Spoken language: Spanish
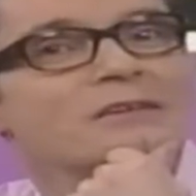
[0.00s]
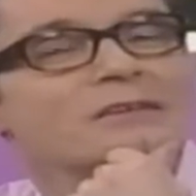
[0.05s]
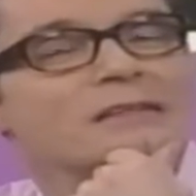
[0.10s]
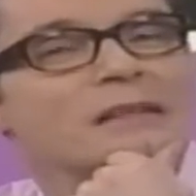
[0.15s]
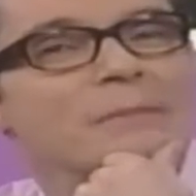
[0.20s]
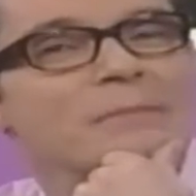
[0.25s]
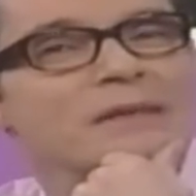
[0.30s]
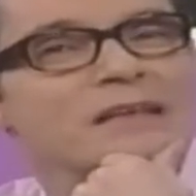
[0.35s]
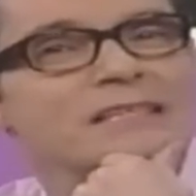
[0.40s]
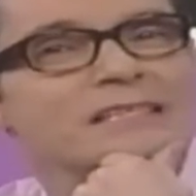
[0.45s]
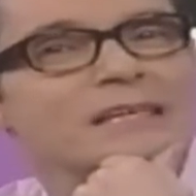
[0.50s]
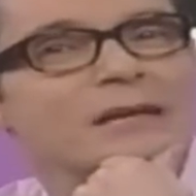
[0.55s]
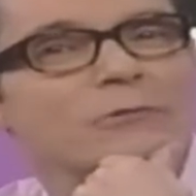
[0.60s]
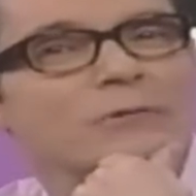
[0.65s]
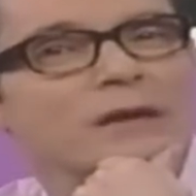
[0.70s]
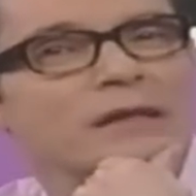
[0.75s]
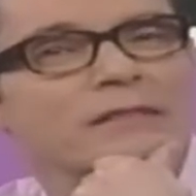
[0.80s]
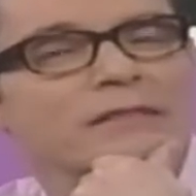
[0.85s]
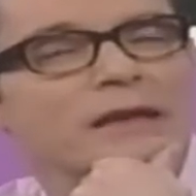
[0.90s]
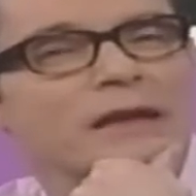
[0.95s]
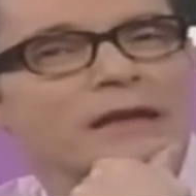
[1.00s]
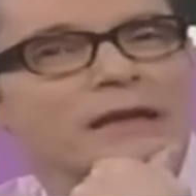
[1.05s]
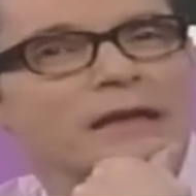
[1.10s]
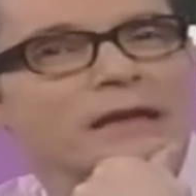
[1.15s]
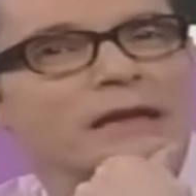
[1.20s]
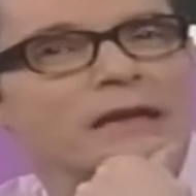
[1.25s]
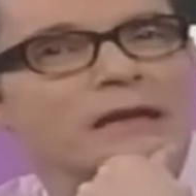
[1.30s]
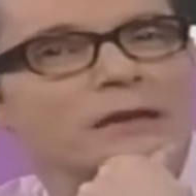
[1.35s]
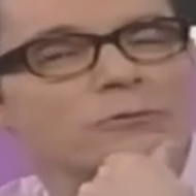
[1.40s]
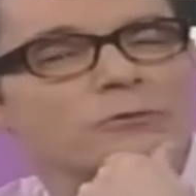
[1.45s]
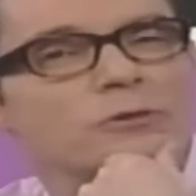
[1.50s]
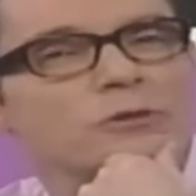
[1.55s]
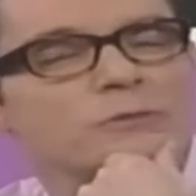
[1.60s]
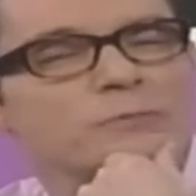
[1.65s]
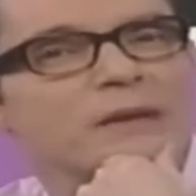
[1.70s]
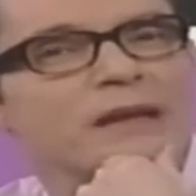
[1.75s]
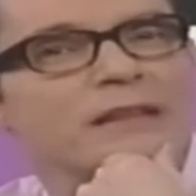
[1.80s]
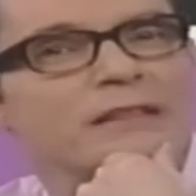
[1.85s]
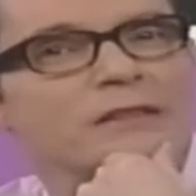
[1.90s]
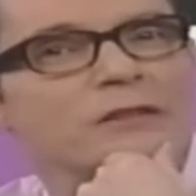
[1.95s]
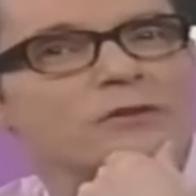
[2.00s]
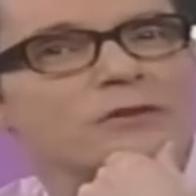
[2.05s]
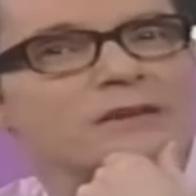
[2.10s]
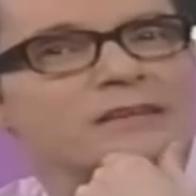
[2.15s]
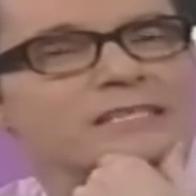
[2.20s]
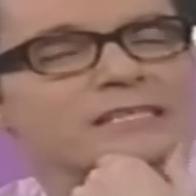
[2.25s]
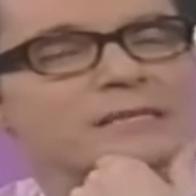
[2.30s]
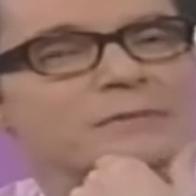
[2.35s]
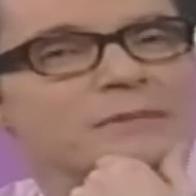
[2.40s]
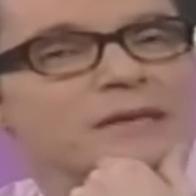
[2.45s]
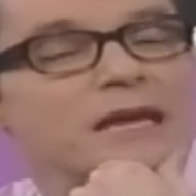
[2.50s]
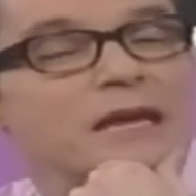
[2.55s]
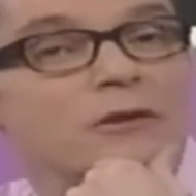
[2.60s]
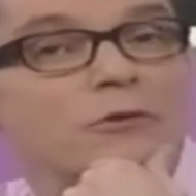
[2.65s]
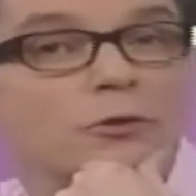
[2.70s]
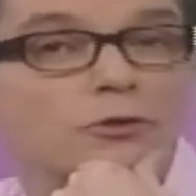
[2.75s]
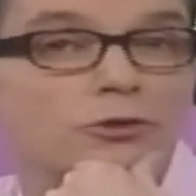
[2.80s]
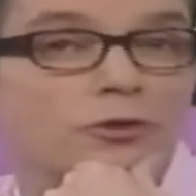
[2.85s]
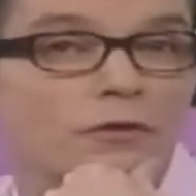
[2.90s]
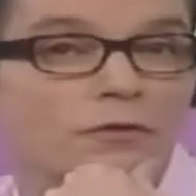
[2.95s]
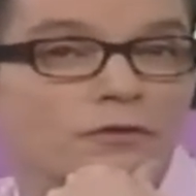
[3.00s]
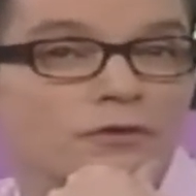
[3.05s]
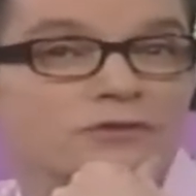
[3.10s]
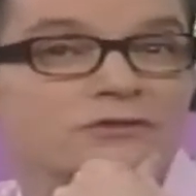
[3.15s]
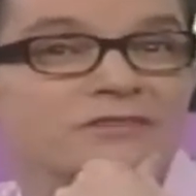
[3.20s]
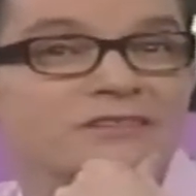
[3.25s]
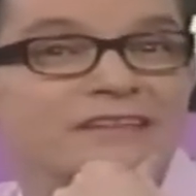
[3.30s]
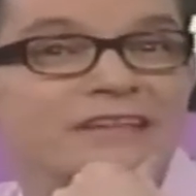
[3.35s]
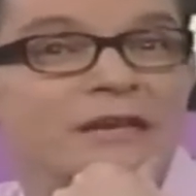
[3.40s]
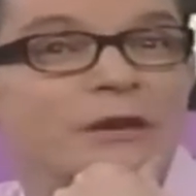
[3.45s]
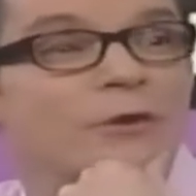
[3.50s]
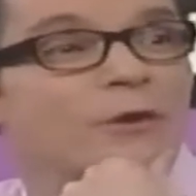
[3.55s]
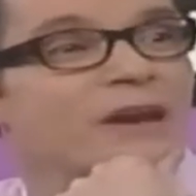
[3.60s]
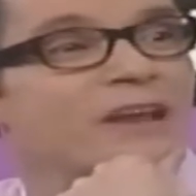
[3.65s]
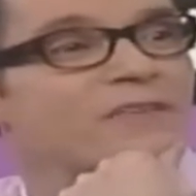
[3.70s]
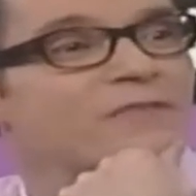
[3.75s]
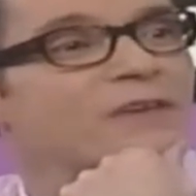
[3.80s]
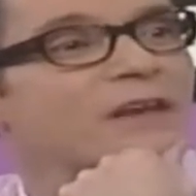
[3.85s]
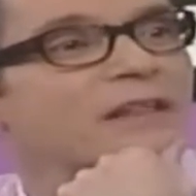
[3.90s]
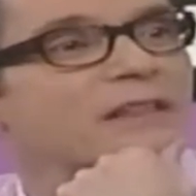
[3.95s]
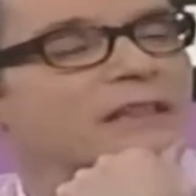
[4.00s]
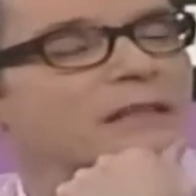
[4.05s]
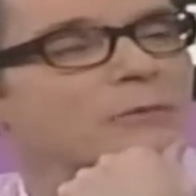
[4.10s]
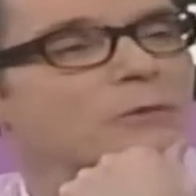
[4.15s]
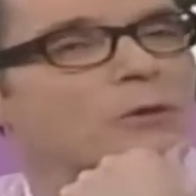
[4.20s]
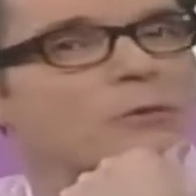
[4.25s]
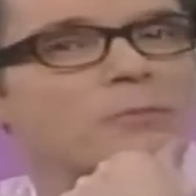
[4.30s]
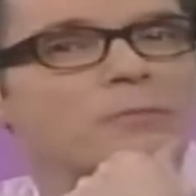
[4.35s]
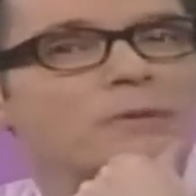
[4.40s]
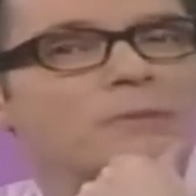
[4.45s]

También se cuenta que algunos partidos recibían, o todo dinero en efectivo,